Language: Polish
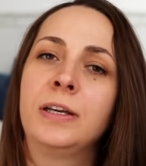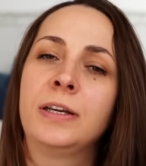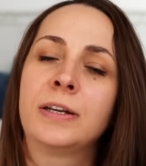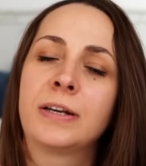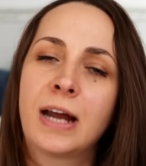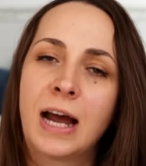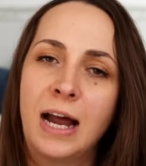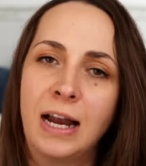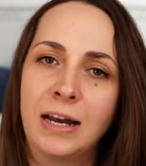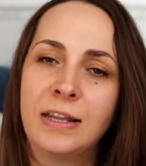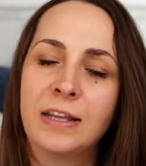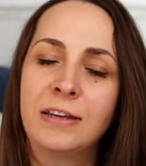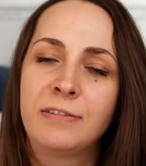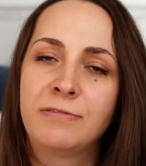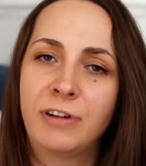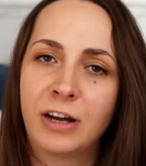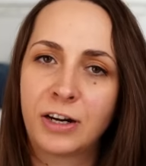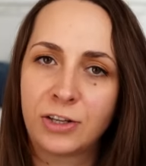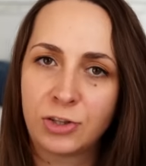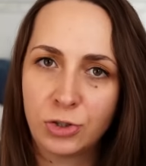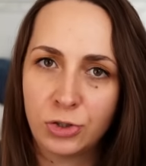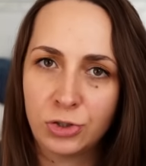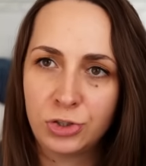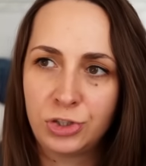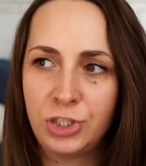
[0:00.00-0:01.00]
i realnej
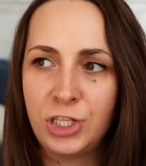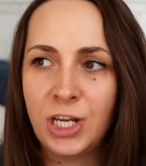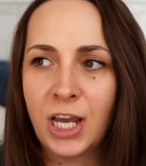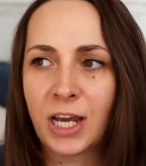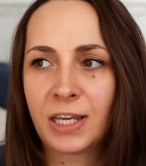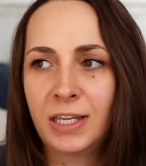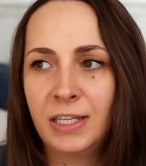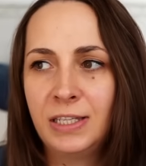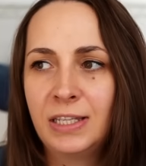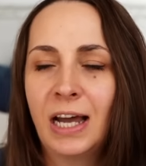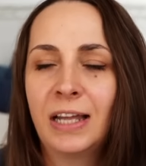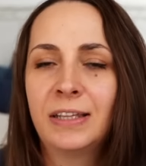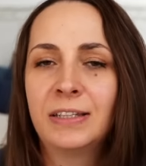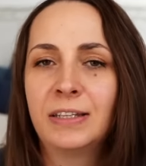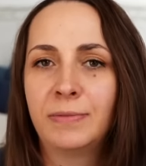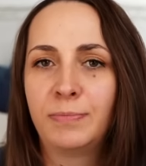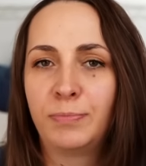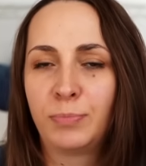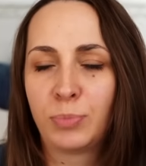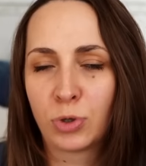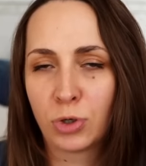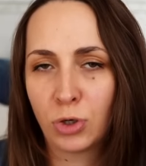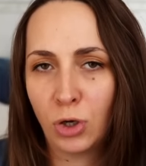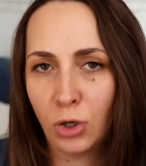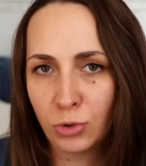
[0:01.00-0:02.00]
wartości, jaki dany
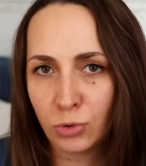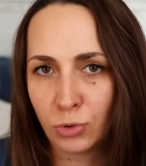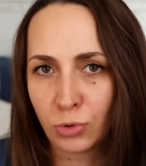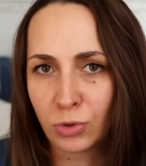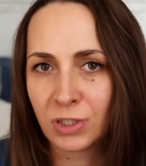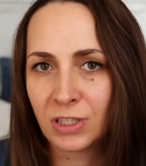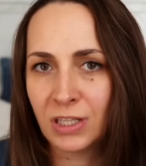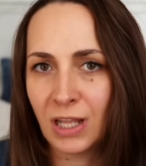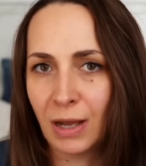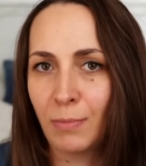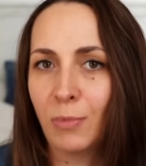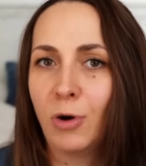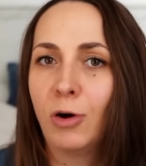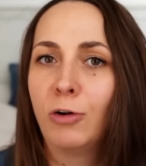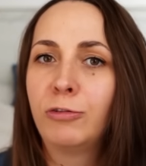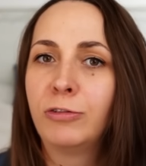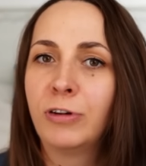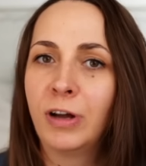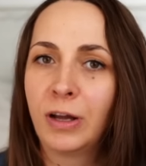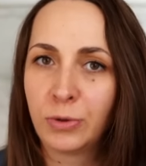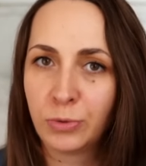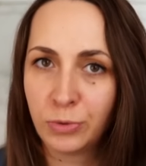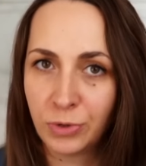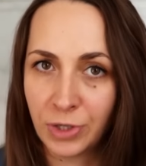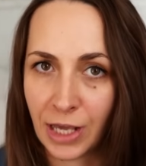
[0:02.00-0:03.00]
produkt nam
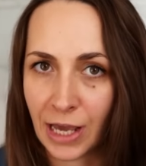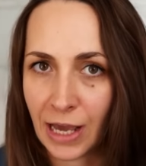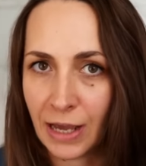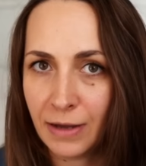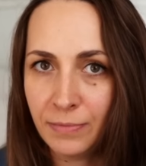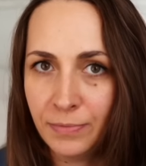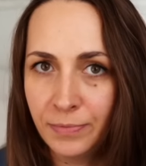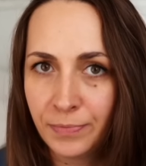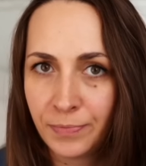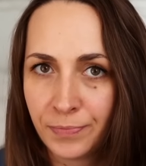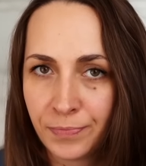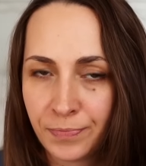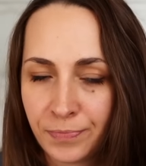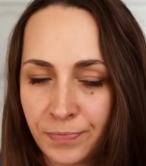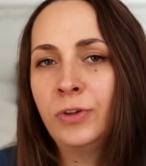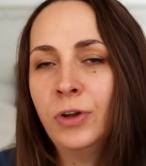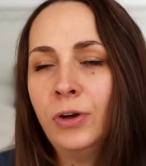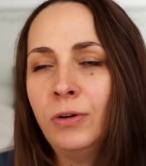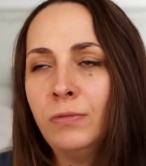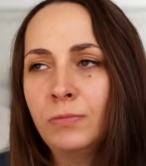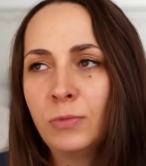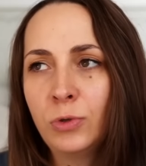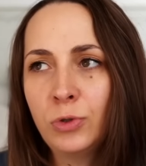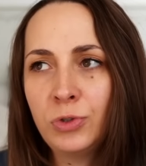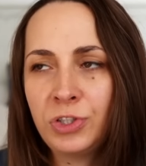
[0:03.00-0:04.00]
oferuje,
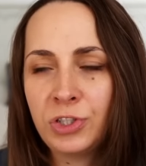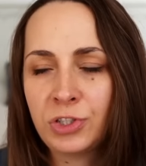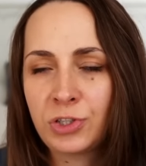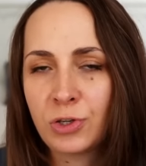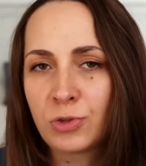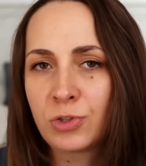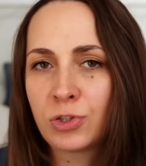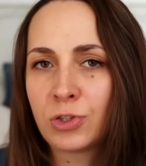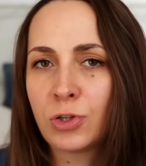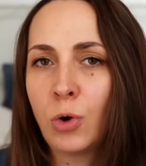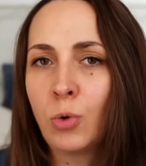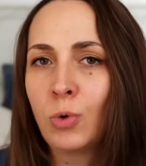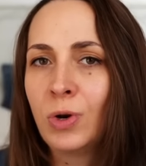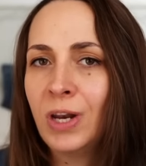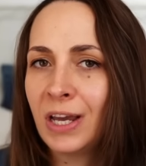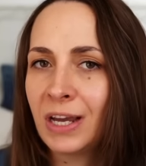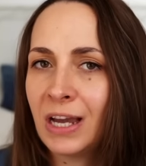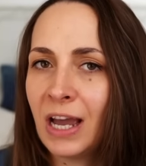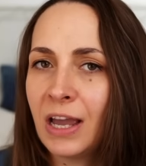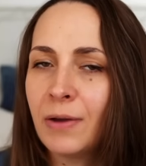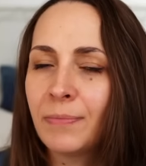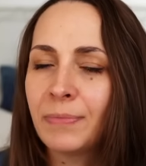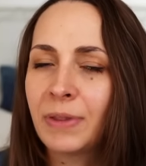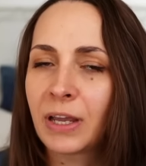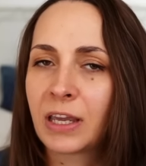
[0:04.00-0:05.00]
no, ludzie często
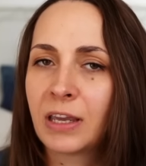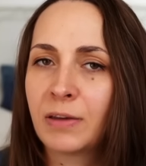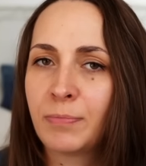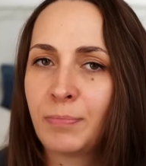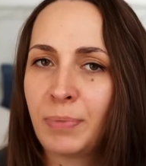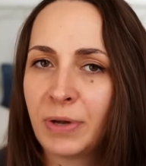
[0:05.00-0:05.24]
ulegają takiej